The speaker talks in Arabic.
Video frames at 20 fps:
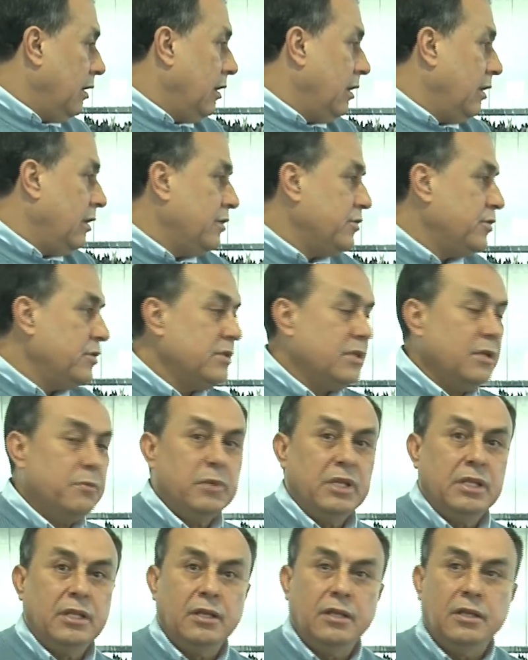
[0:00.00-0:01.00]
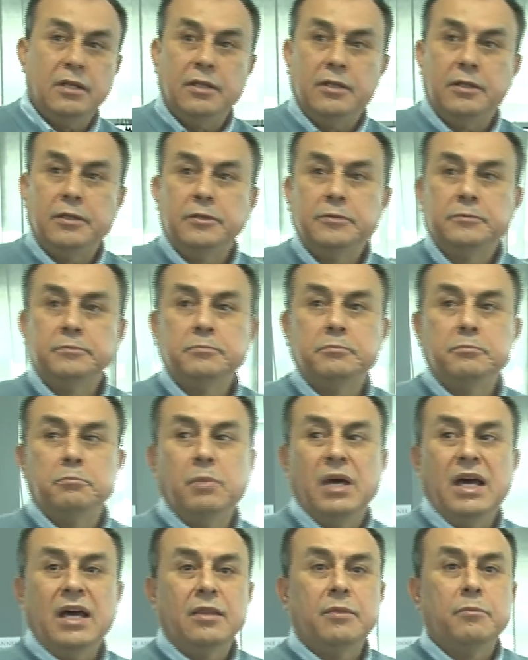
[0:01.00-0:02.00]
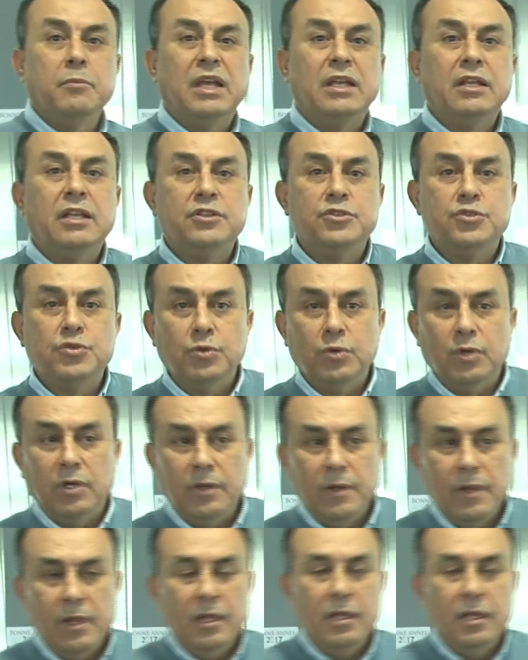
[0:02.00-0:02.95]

هذا جزء من بعض ما ننتجوه